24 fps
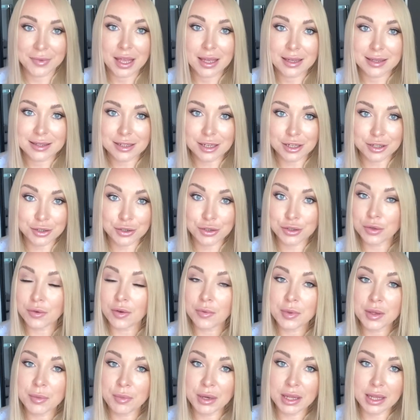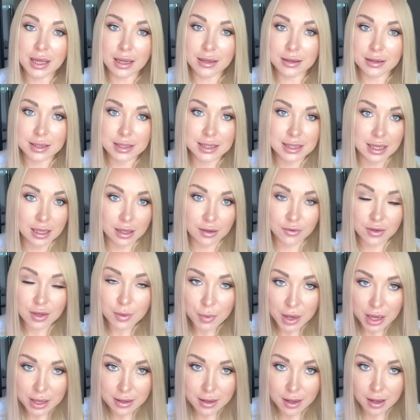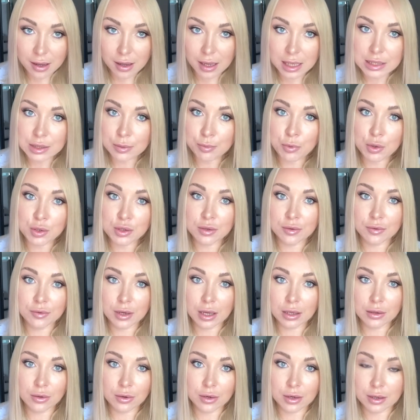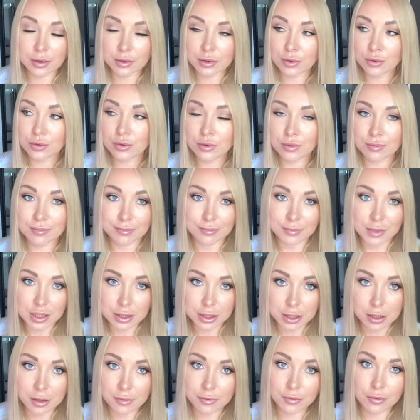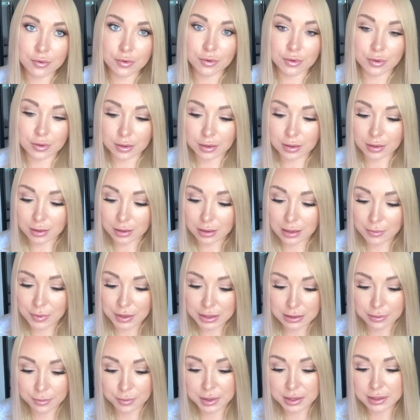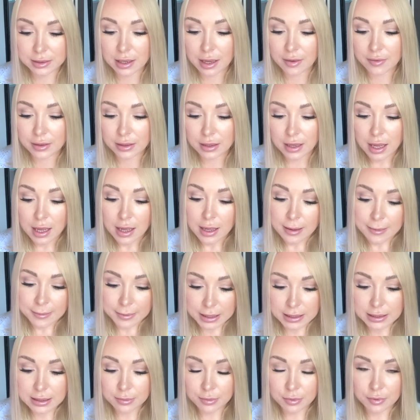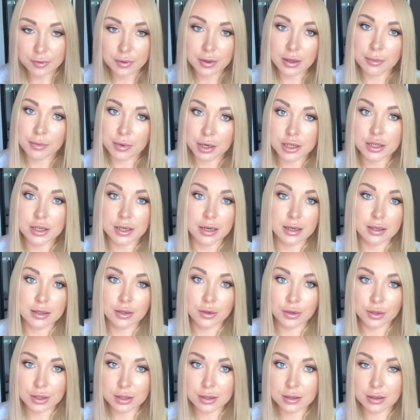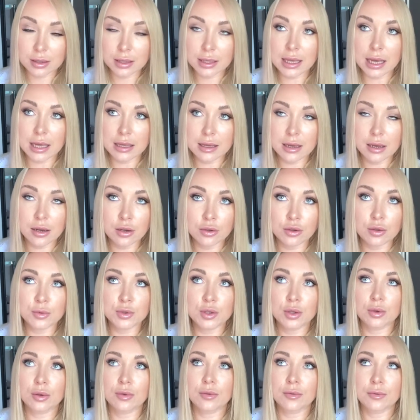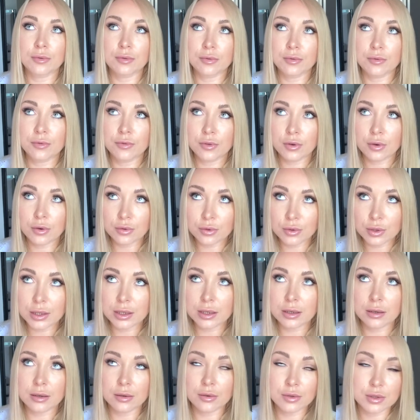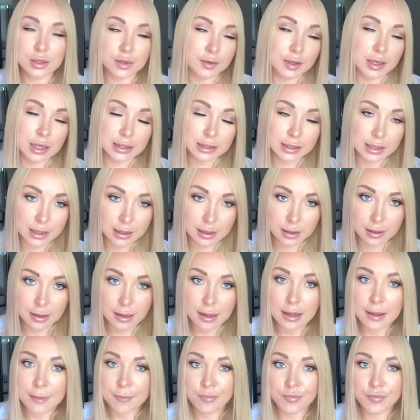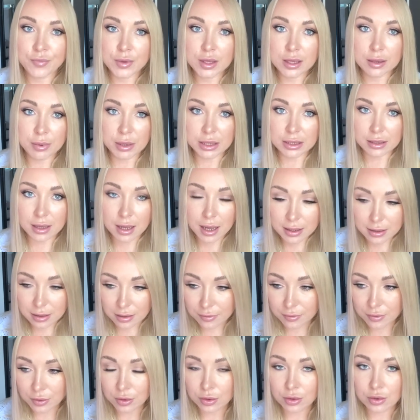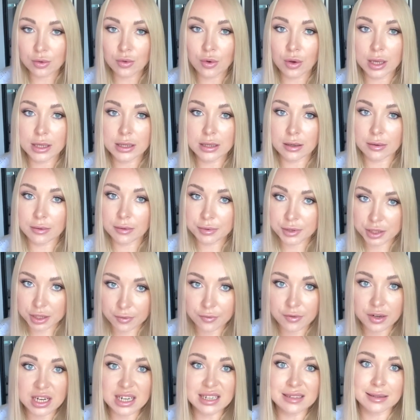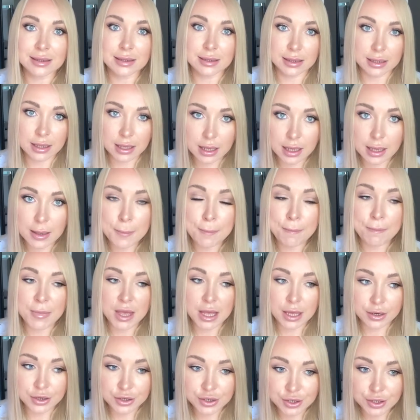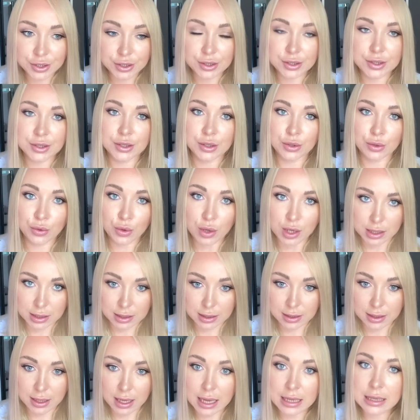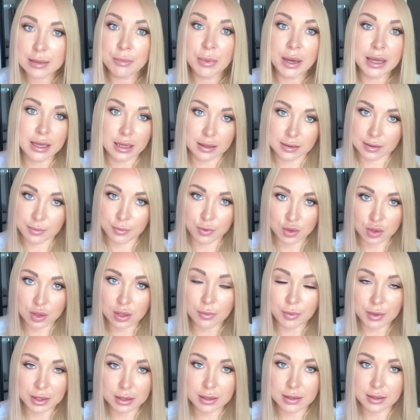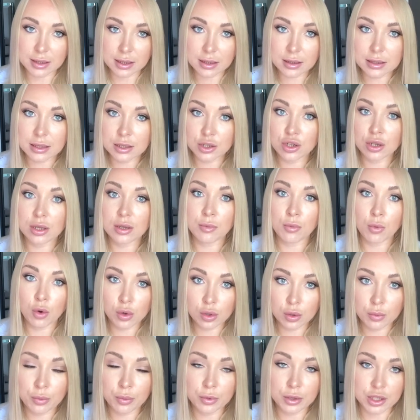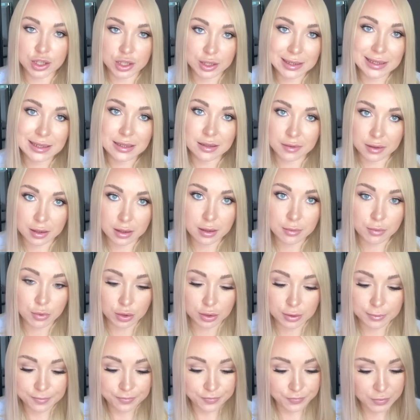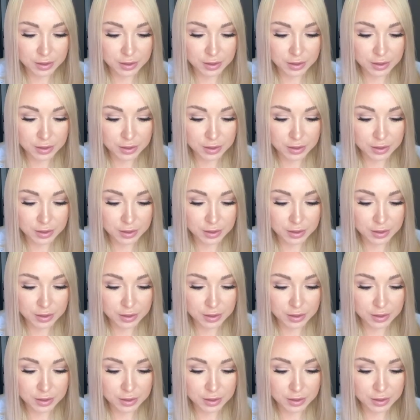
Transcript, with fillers: Скажите, что вам неприятные знаки внимания оказывают, против которых тут оштрафуют и на место поставят, если бы вы обращались. То есть я не говорю о том, что в крутых и люксовых отелях не подкатывают, но это вообще в разы меньше ситуация. Они боятся просто там это делать, и что они могут лишиться своей работы.